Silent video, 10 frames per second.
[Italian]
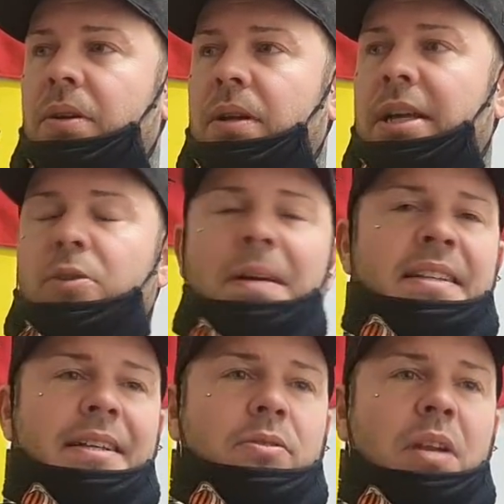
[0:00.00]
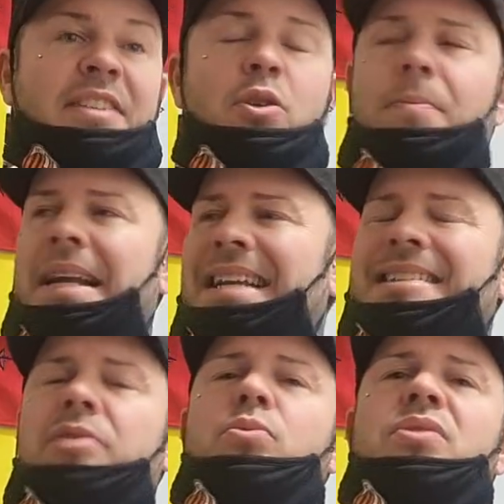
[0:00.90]
l'hanno mandato, anzi no,
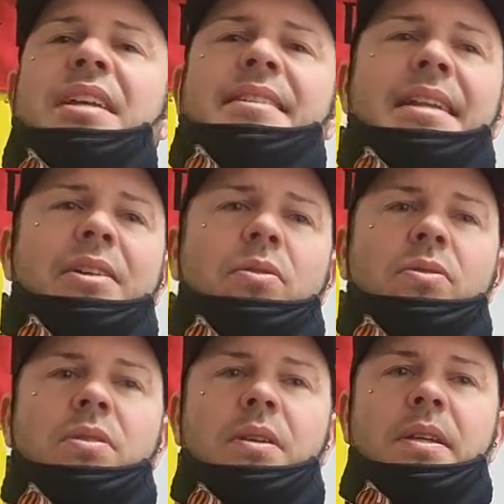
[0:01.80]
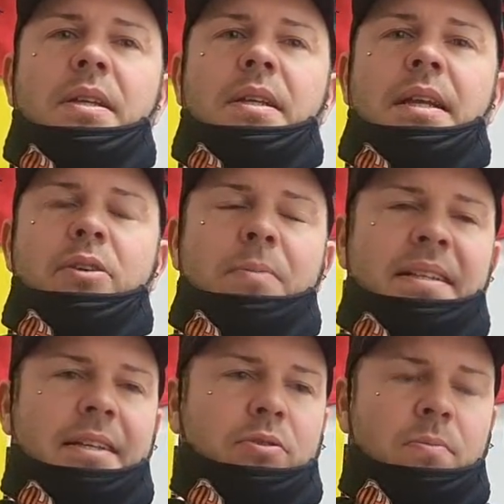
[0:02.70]
Maresca scusate l'hanno eh,
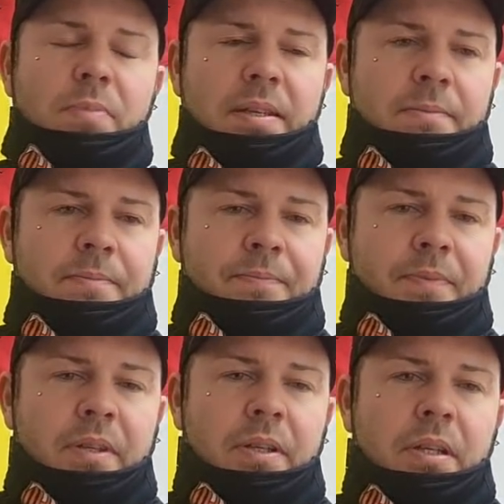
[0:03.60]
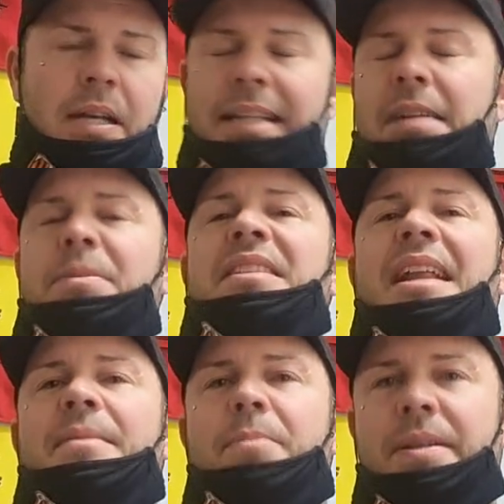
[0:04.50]
mandato in B, ad
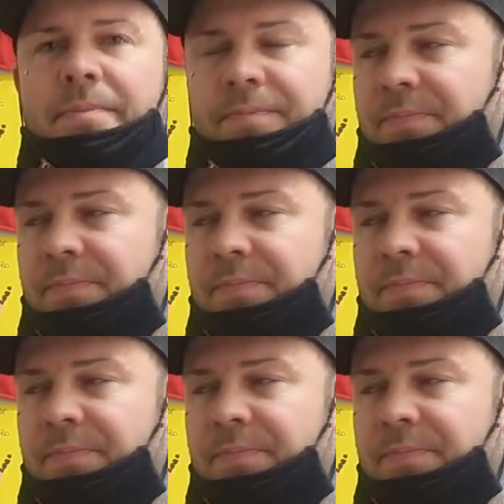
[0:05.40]
arbitrare in B.